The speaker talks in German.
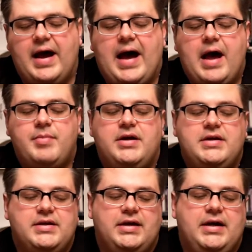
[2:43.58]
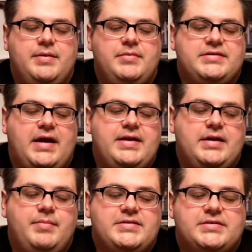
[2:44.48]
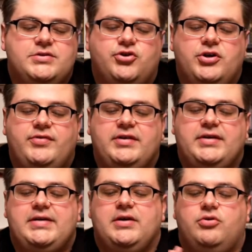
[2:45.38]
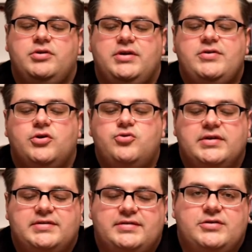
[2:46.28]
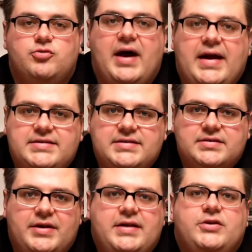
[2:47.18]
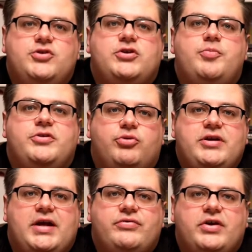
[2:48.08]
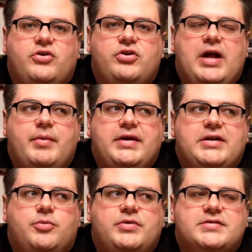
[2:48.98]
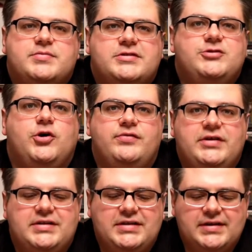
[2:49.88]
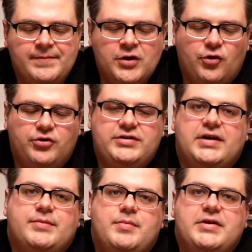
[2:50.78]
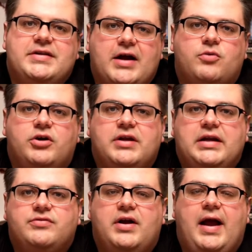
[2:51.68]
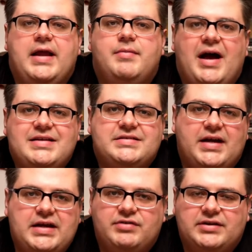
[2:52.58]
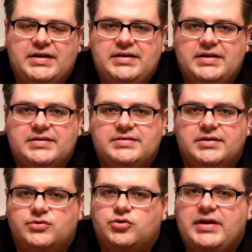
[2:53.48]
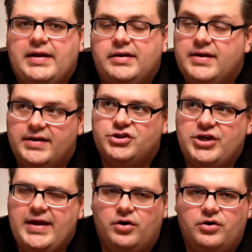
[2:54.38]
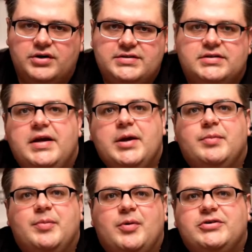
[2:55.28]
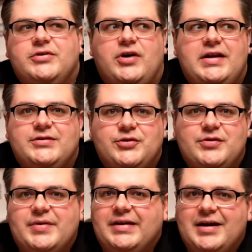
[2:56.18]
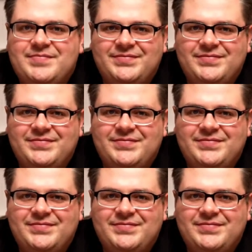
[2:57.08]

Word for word: Aber ähm, ist einer der besten Genrevertreter und ich finde auch gut, dass das die Nummer 1 ist. Man hätte natürlich auch mit Ring anfangen können, aber ich glaube, das ist ein bisschen zu offensichtlich. Und hier hat man mit Dark Water angefangen, einem astreinen Vertreter des sogenannten J-Horse. Man braucht ja für alles irgendwie immer einen Namen.